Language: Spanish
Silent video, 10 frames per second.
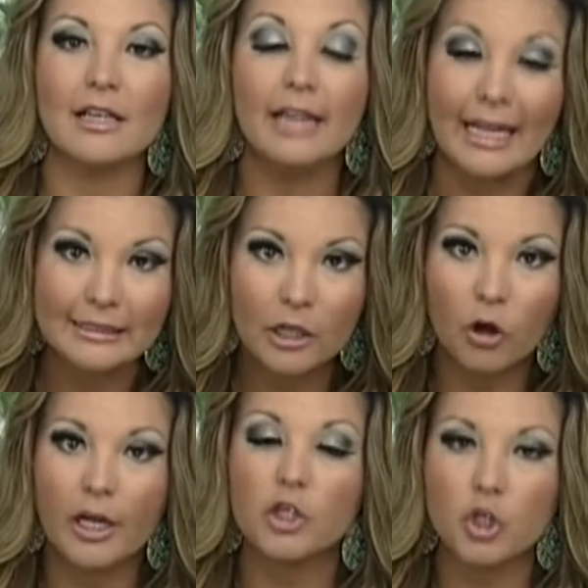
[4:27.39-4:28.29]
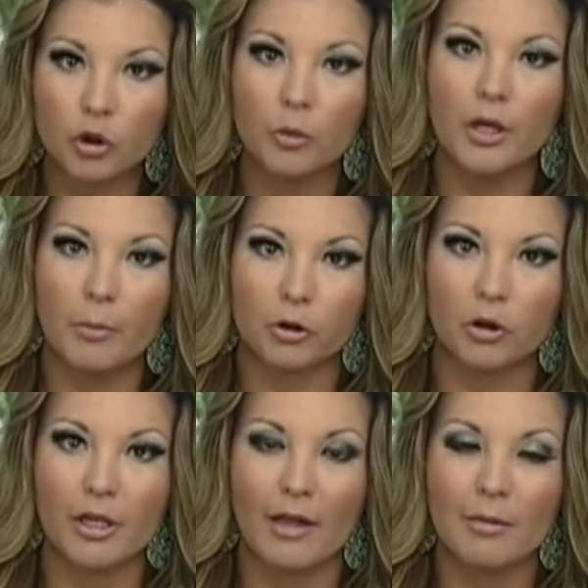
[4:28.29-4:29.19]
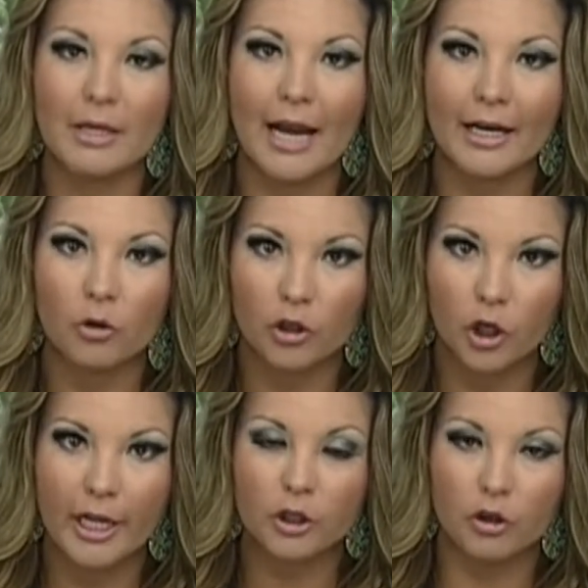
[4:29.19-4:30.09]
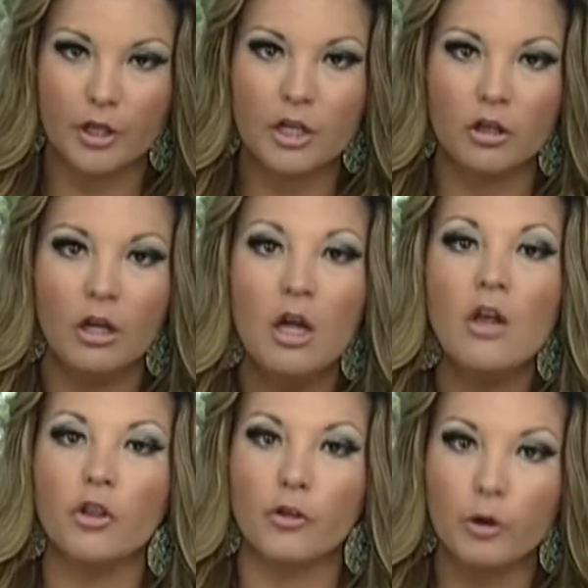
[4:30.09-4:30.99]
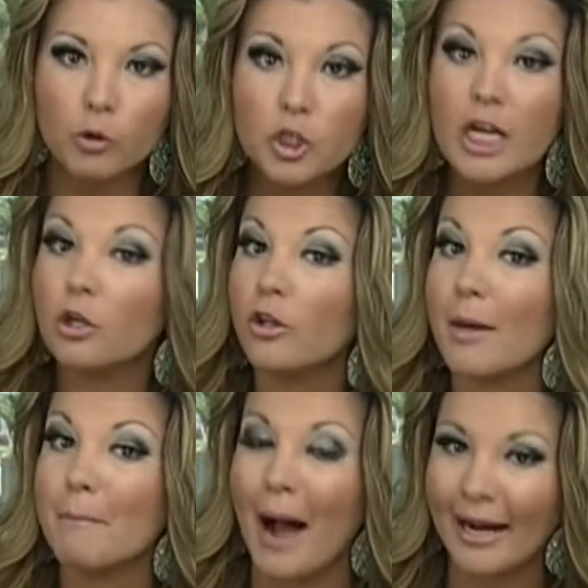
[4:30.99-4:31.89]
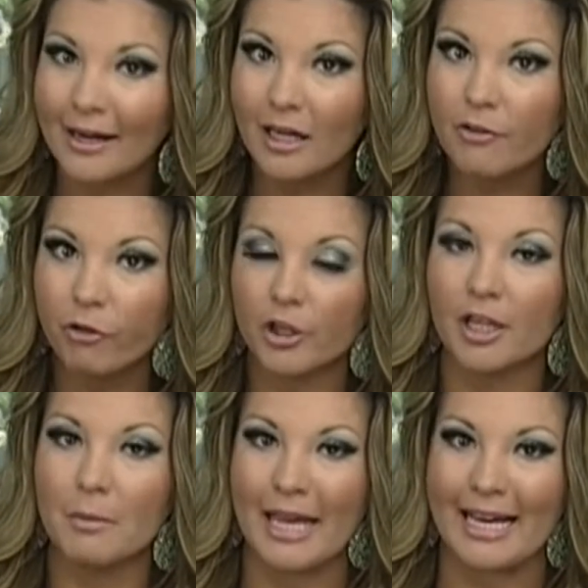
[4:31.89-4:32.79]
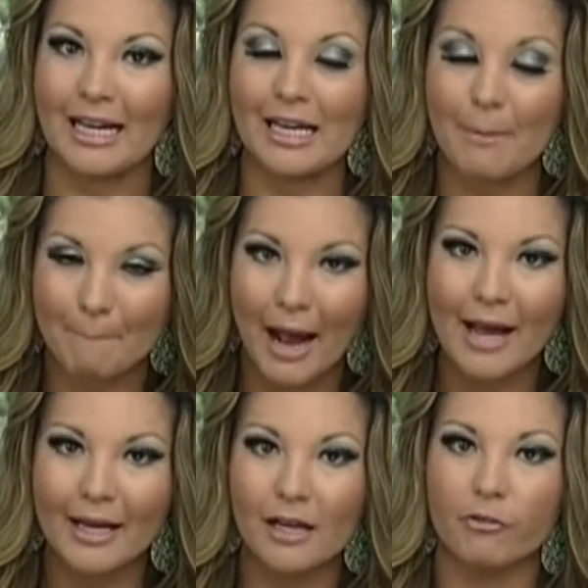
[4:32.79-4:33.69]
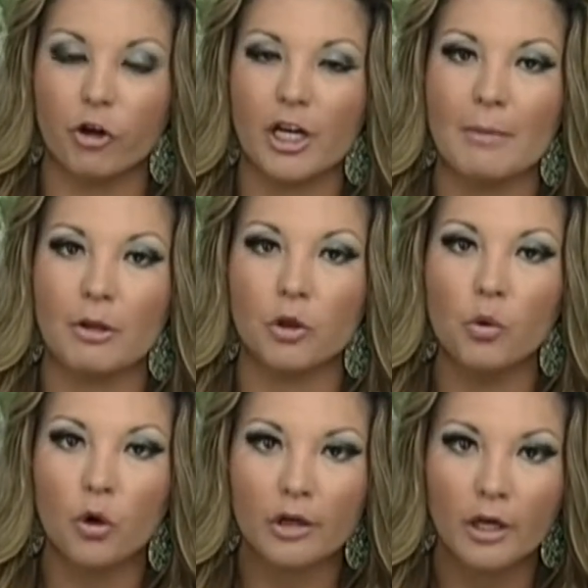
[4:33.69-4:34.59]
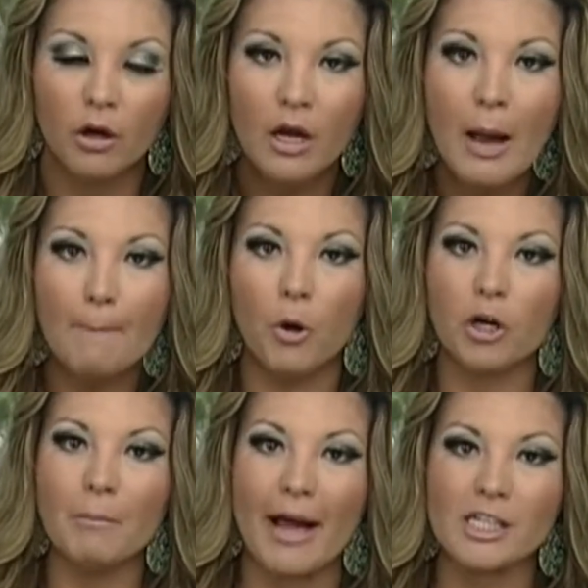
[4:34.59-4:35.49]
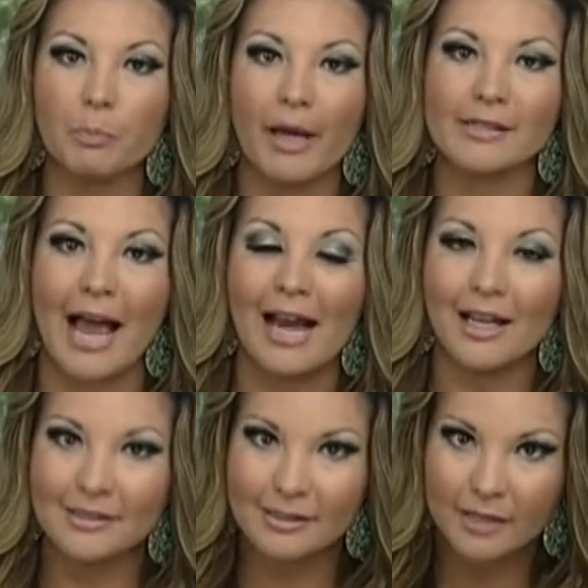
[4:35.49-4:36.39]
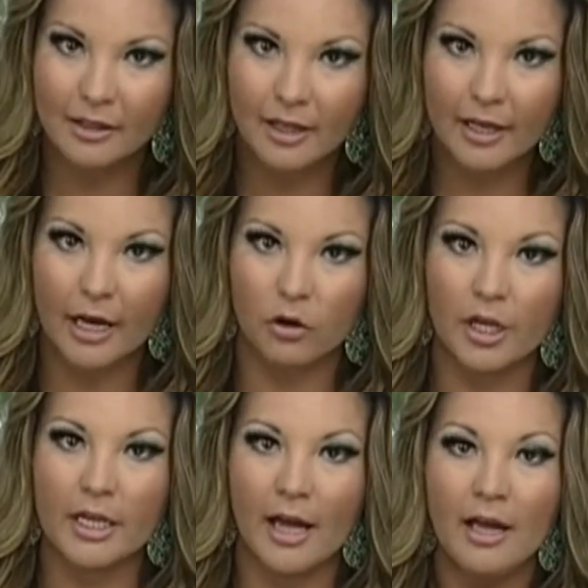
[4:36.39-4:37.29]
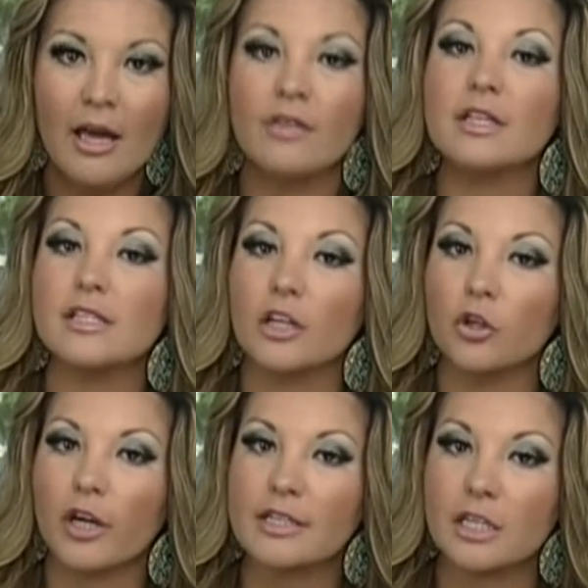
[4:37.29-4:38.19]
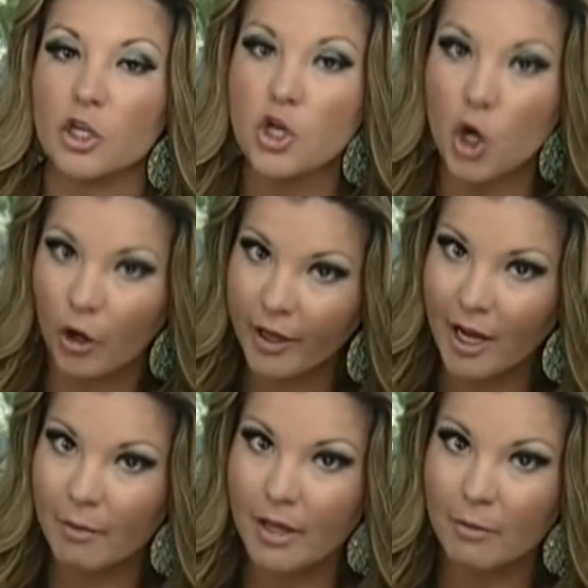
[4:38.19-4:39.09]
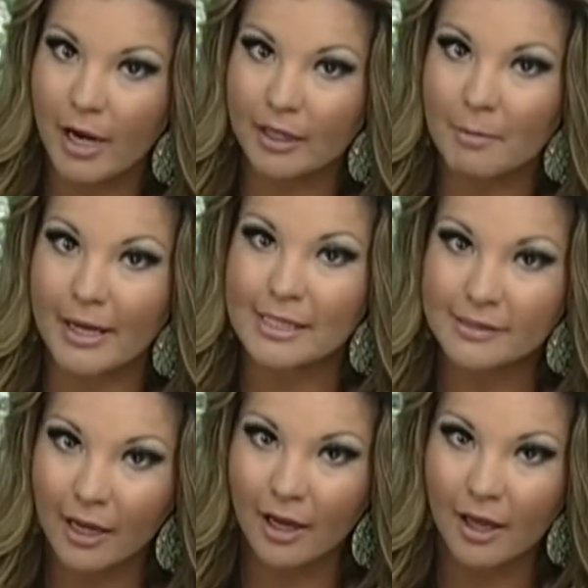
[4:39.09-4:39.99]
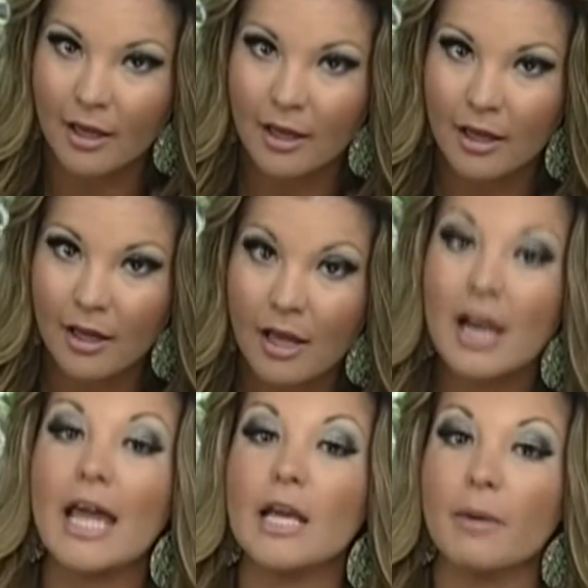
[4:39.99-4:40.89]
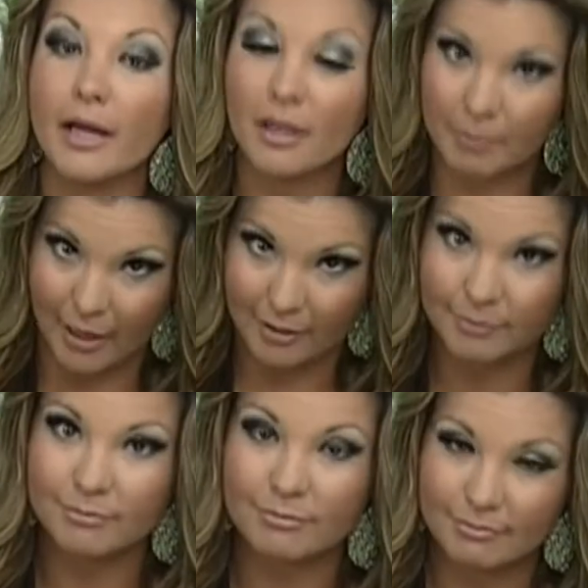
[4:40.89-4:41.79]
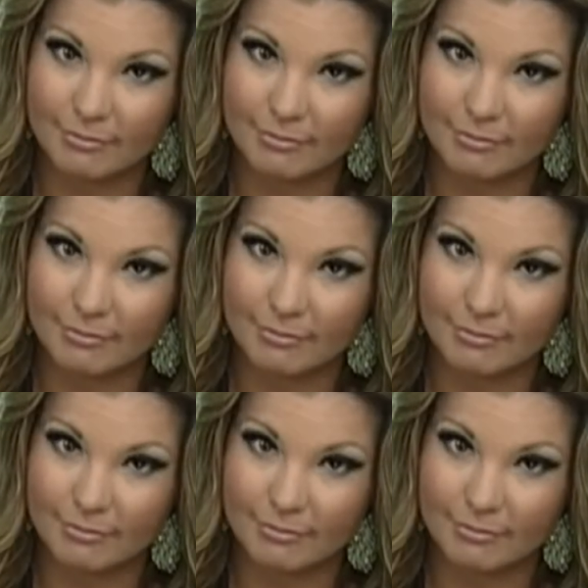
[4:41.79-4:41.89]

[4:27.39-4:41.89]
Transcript: Les, digo que yo tuve la oportunidad de mirar el correo electrónico donde un chico de Baja California de Mexicali, Baja California, le mandó un correo por MySpace al asistente de Carolina diciendo que si no dejaba de hablar de Marisela, le iba a ir mal.